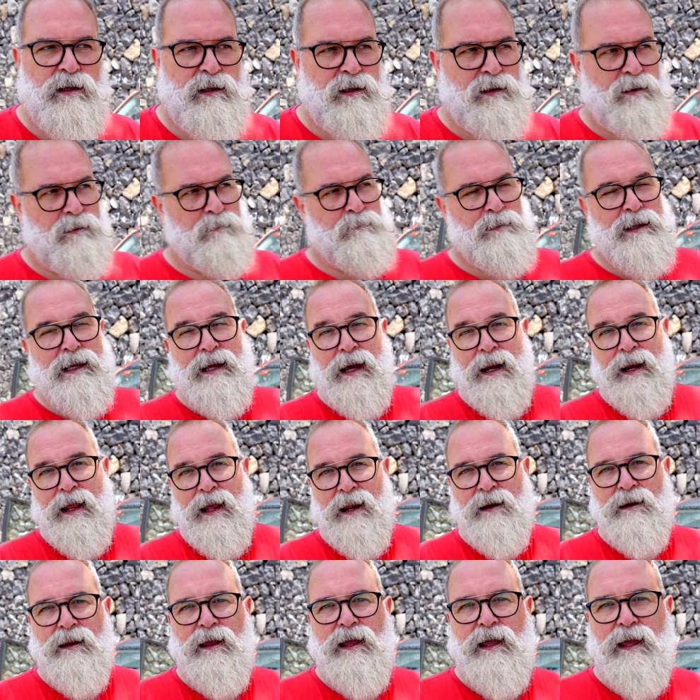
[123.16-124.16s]
eh, mi
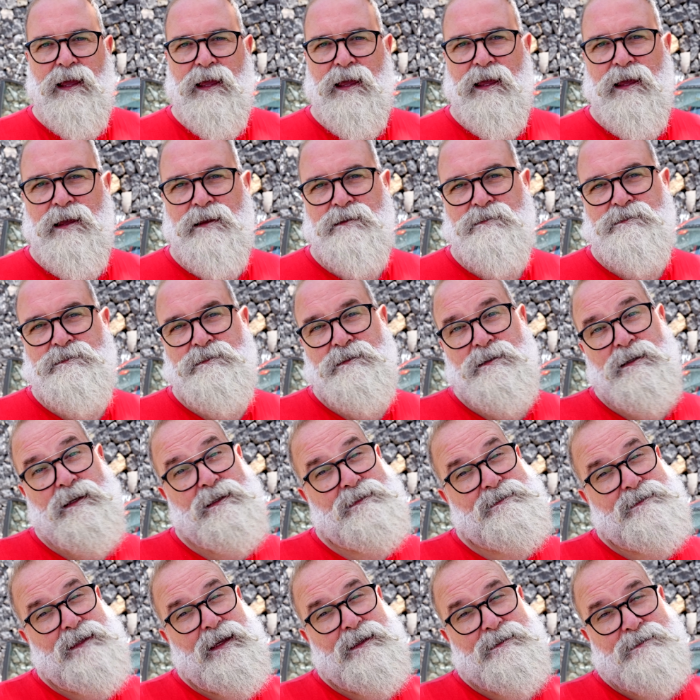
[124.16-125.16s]
canal, eh, si
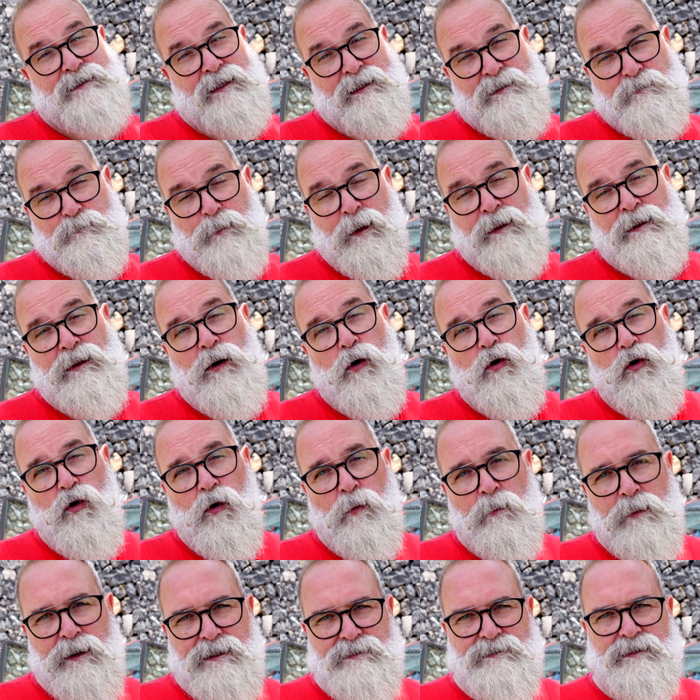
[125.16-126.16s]
estás en España o
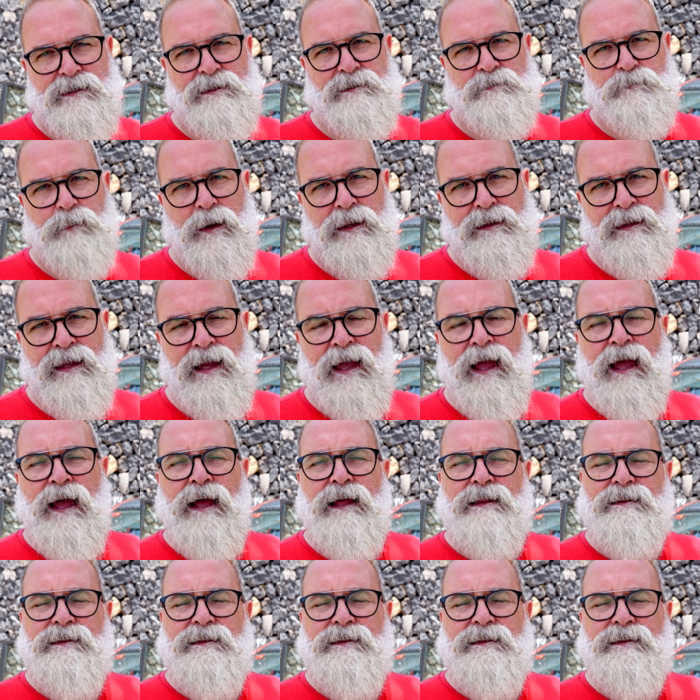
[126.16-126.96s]
compras en España,